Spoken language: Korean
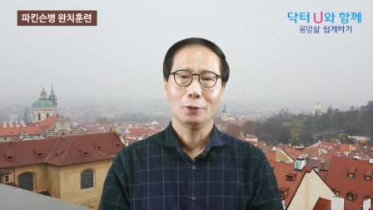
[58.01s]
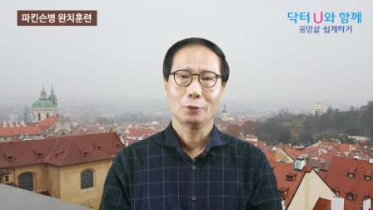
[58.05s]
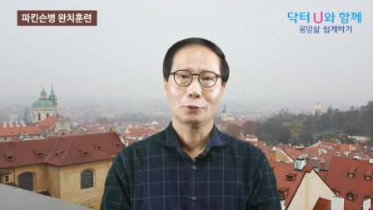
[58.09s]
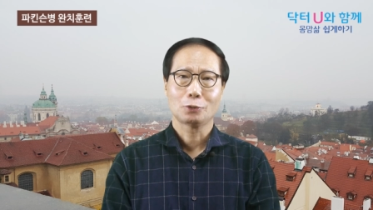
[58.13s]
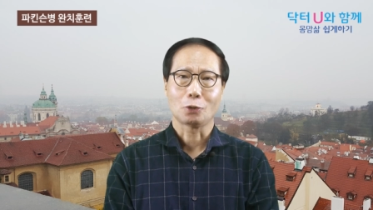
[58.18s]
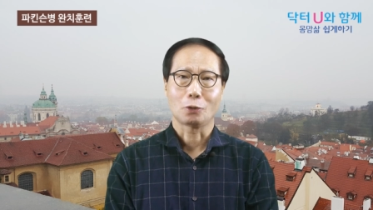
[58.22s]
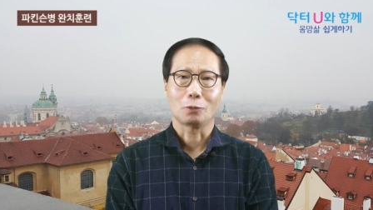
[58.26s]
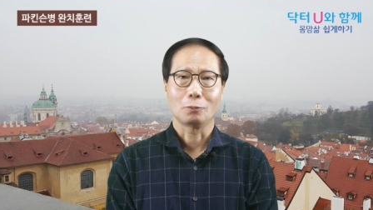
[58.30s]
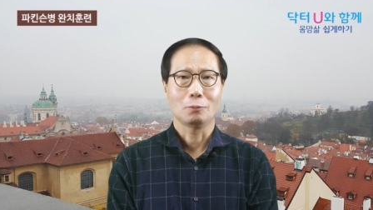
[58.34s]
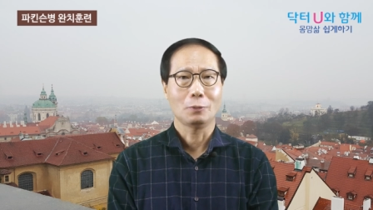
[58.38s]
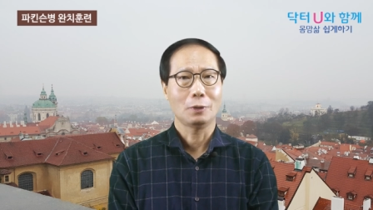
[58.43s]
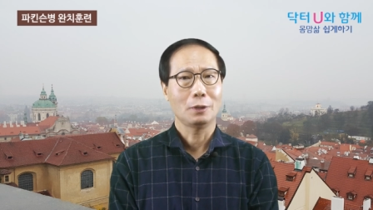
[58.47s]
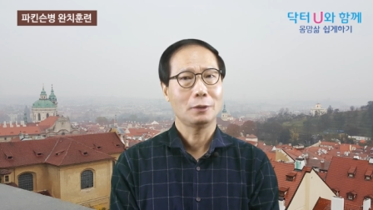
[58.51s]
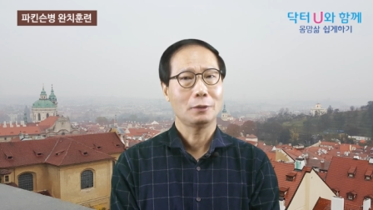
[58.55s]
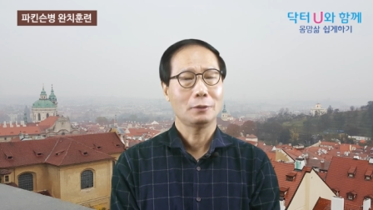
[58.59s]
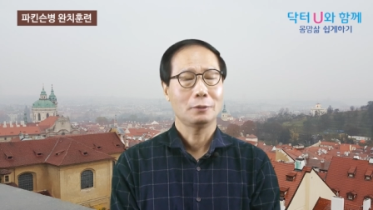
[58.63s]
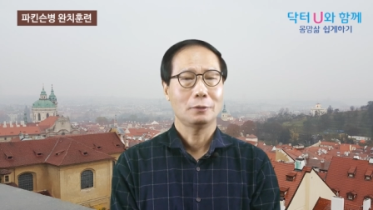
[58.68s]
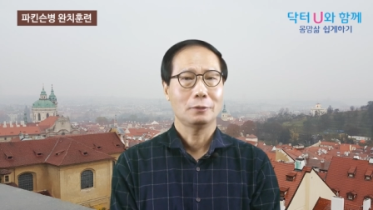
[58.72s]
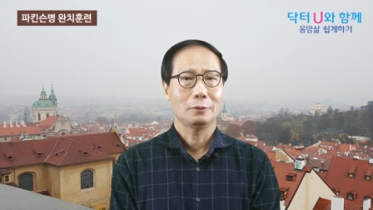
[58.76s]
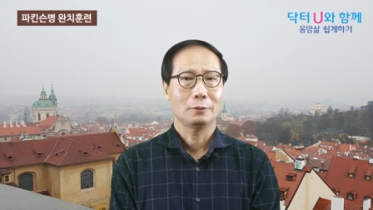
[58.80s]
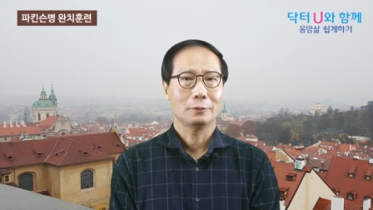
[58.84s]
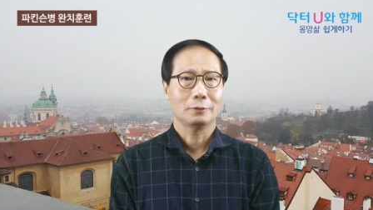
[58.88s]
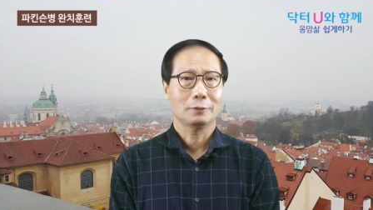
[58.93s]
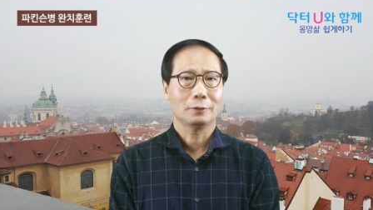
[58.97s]

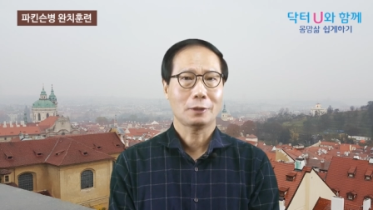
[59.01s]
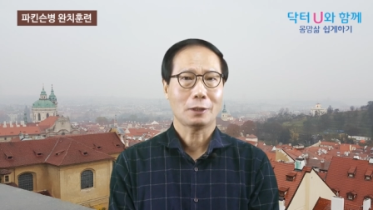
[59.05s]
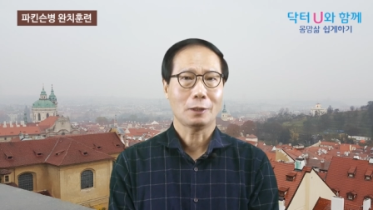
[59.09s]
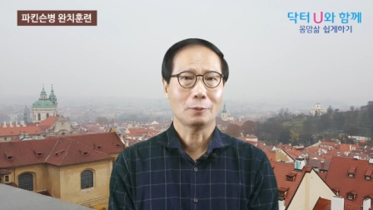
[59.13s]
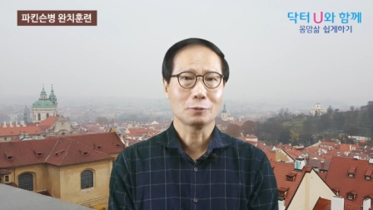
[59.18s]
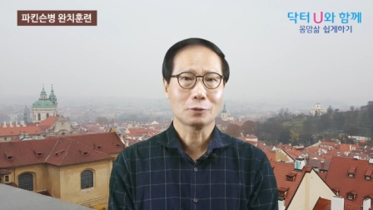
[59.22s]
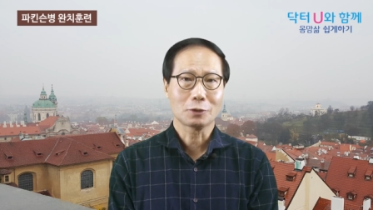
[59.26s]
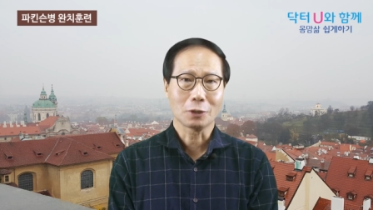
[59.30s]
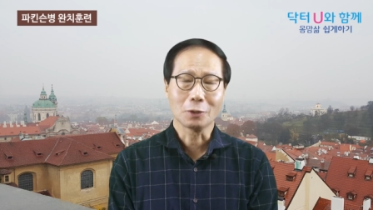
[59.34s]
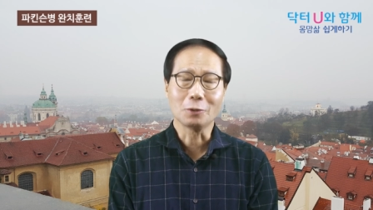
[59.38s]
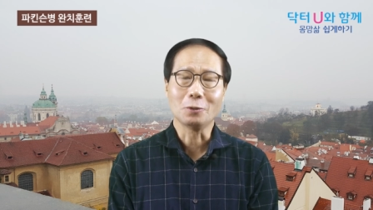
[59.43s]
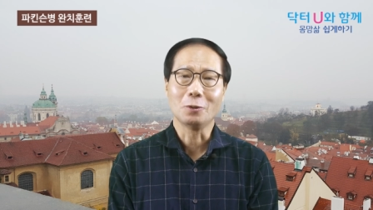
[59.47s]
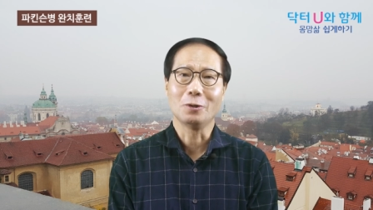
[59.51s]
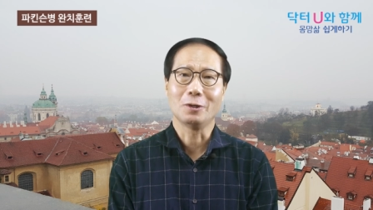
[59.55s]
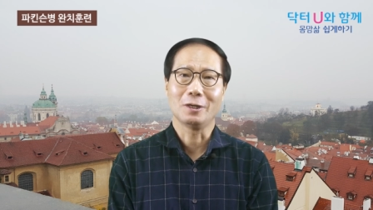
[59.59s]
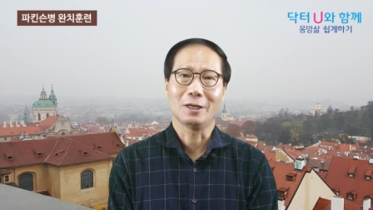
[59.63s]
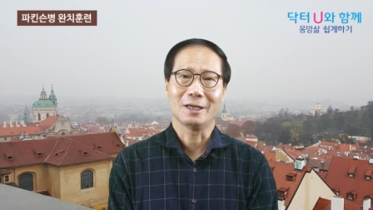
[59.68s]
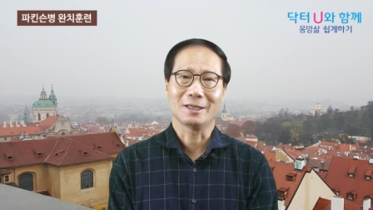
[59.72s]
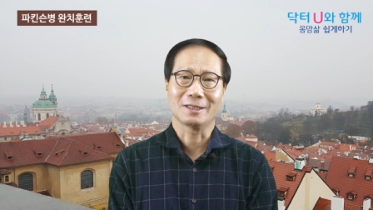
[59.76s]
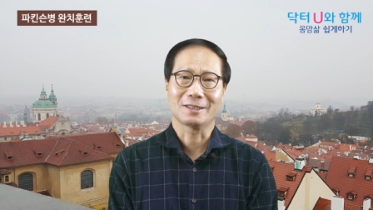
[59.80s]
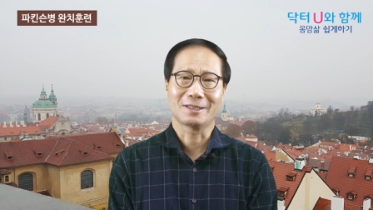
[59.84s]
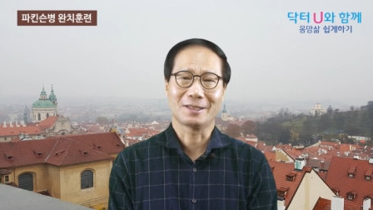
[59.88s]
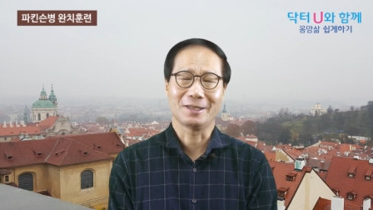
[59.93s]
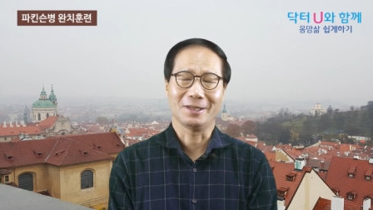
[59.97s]
정말 깜짝
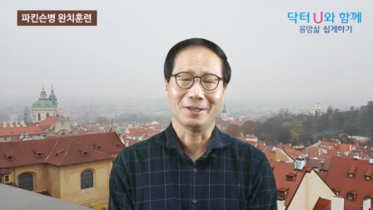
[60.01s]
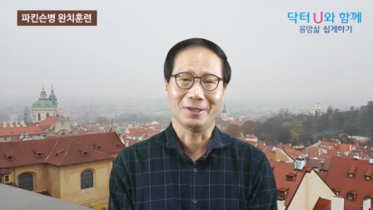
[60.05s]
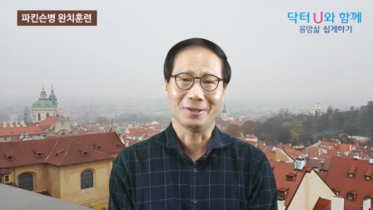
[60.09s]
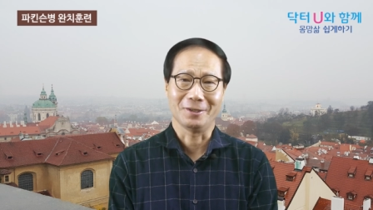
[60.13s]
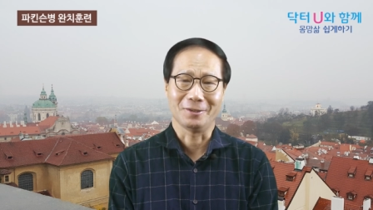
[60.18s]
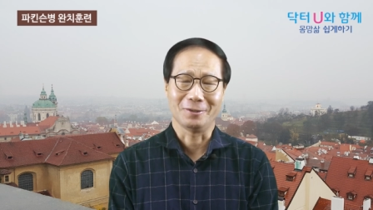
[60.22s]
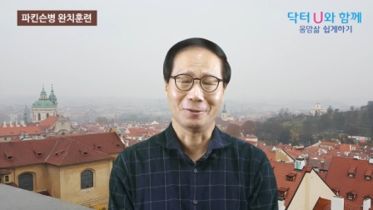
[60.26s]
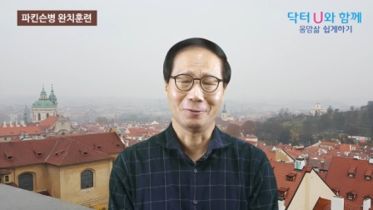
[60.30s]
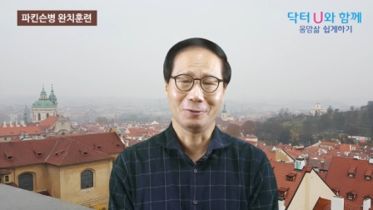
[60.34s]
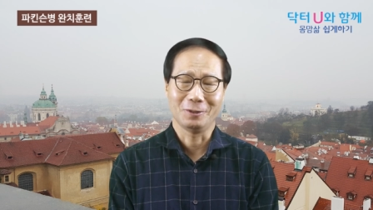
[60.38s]
놀랐어요.